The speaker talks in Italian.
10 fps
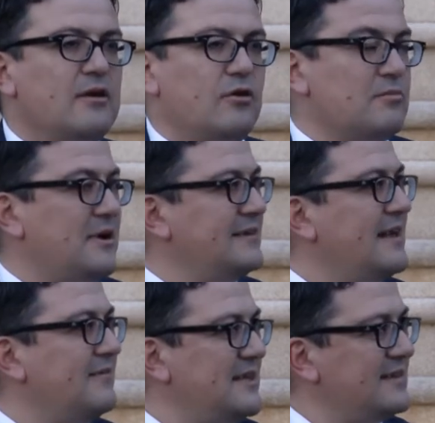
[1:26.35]
ormai
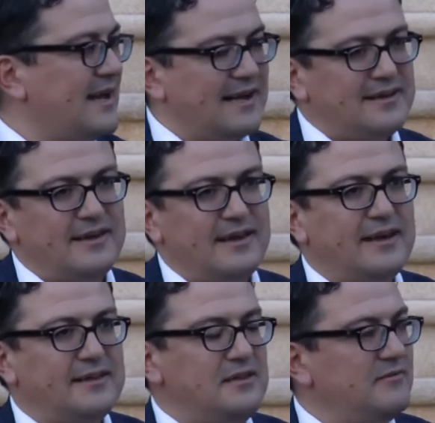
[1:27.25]
da vent'anni
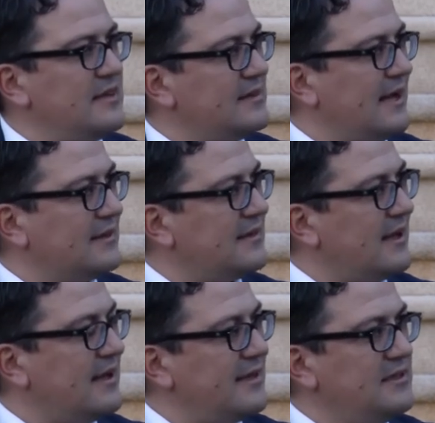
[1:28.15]
è,
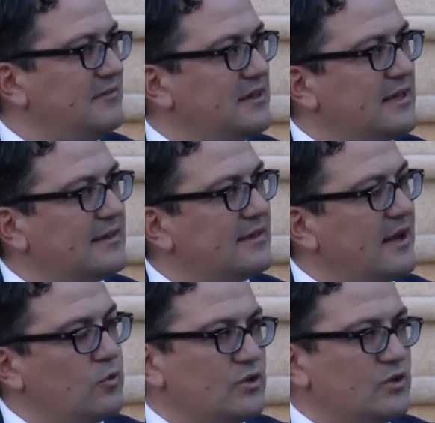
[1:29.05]
è diventata,